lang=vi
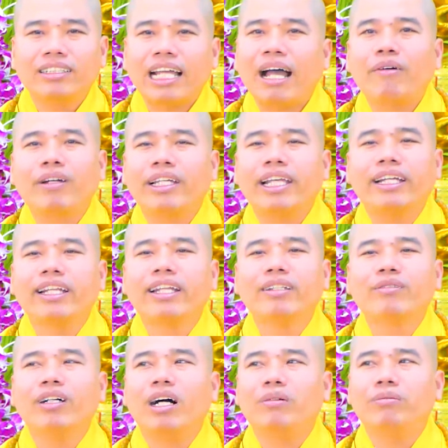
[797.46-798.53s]
Sau này gia
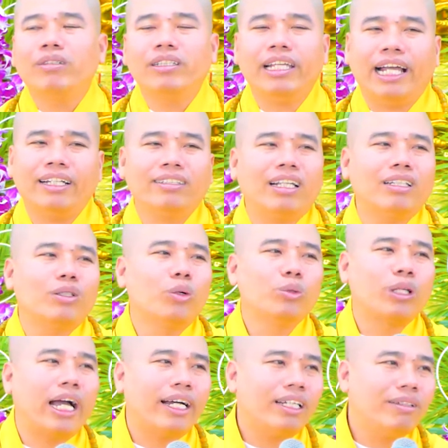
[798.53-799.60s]
đình của ông giảng sanh
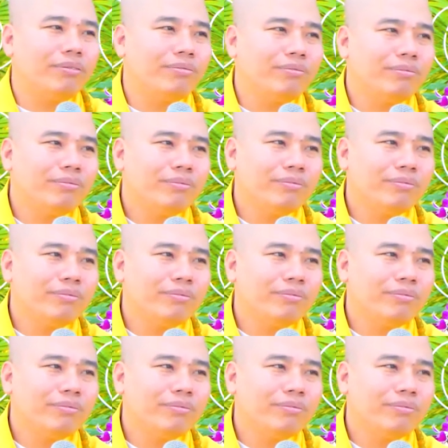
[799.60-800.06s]
thù thắng lắm.